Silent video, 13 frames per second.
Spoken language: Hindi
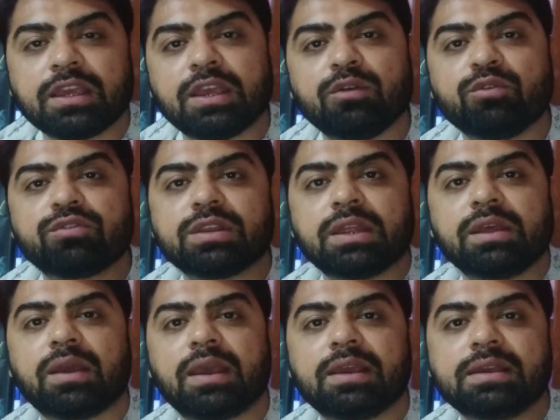कि
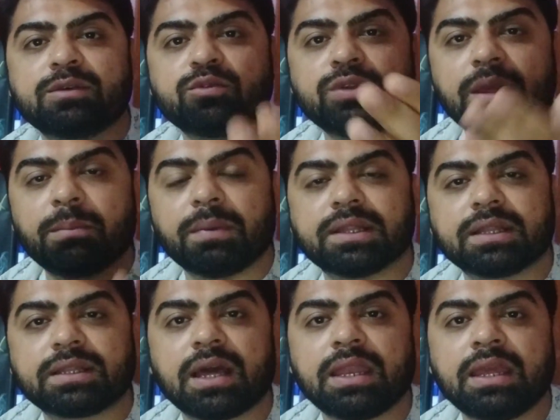उसने उनकी
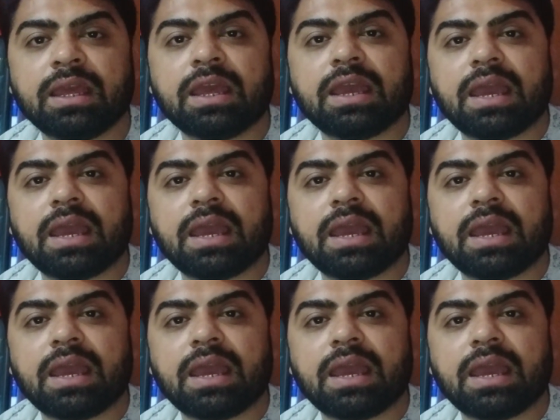मदद करी